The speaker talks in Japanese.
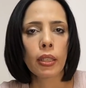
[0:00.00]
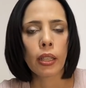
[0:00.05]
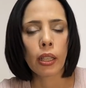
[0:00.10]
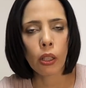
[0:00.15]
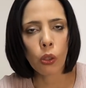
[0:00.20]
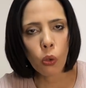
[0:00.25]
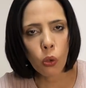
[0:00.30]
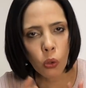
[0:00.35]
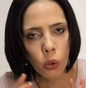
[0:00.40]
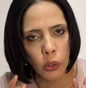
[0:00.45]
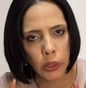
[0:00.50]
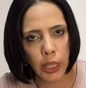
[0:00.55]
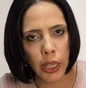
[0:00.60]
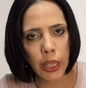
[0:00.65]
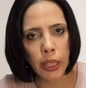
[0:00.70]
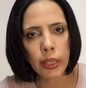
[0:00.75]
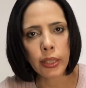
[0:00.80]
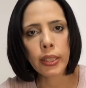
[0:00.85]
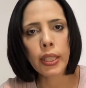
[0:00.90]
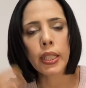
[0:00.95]
だからここ
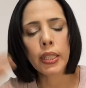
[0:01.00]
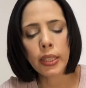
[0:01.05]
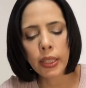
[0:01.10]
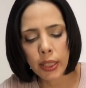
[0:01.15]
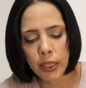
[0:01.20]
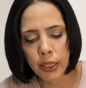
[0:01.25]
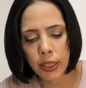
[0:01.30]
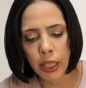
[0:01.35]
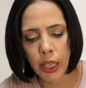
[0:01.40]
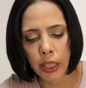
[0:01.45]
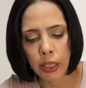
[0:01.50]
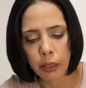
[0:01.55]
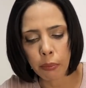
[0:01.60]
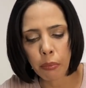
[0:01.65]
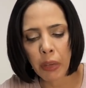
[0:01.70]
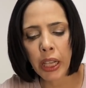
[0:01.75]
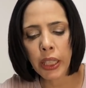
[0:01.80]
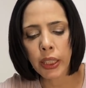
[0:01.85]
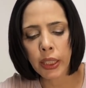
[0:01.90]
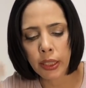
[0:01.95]
で前進しない、
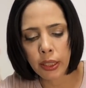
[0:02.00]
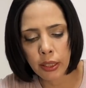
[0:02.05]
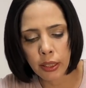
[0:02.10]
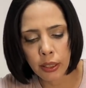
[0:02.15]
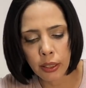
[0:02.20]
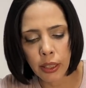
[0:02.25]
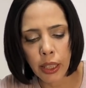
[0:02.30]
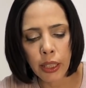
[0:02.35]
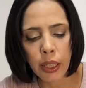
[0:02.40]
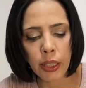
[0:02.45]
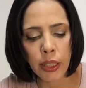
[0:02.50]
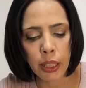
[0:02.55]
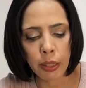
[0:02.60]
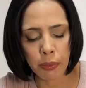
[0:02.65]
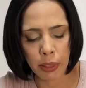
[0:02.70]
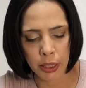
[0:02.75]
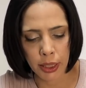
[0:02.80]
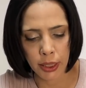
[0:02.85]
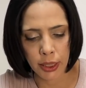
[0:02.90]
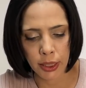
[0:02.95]
前に進んでいかない
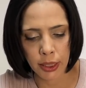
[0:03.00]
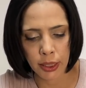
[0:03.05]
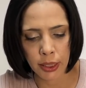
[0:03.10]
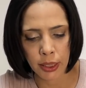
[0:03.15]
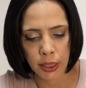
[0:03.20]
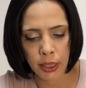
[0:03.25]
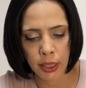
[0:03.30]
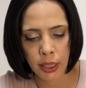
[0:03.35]
わけです。